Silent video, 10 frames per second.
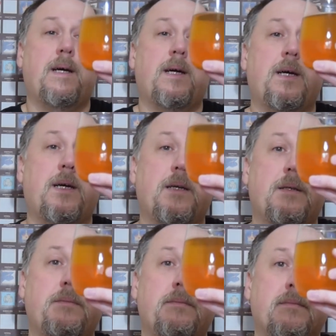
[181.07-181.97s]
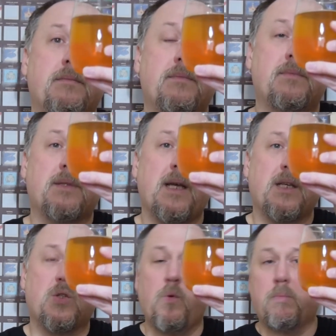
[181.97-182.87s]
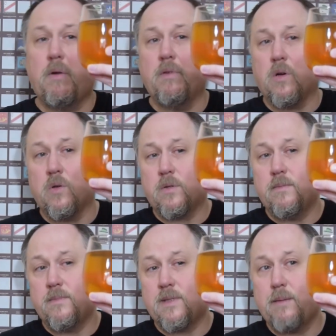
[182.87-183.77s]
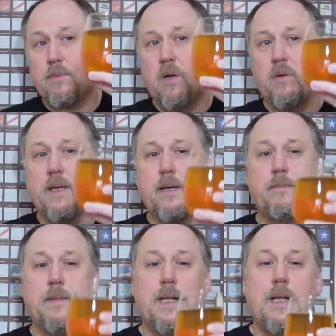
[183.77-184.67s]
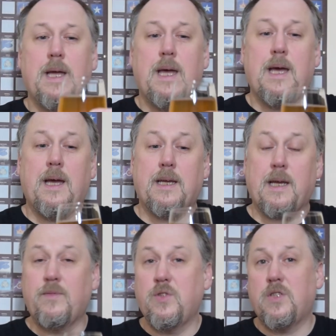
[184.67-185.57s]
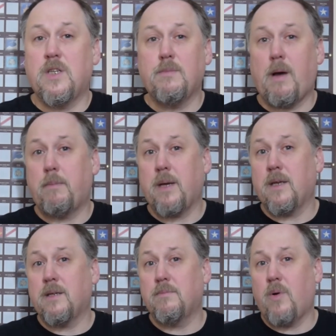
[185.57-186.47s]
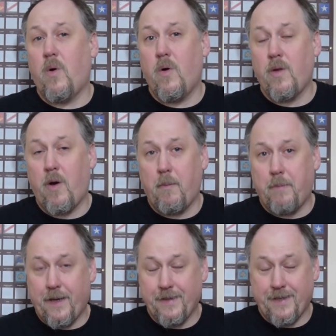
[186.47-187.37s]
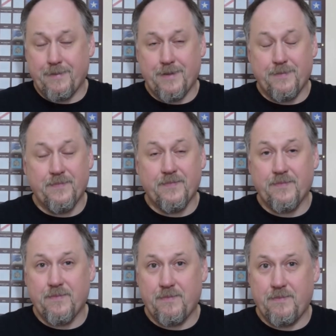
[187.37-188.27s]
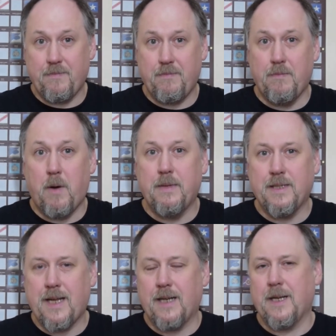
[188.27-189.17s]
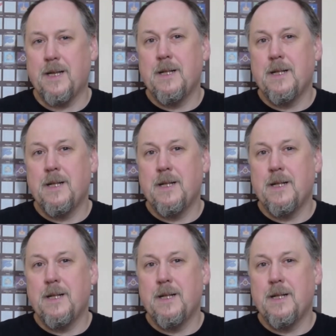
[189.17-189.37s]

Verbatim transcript: E, taki słomkowy kolor, zamglone. E, jak widzicie nie ma piany, bo ono opada no, momentalnie.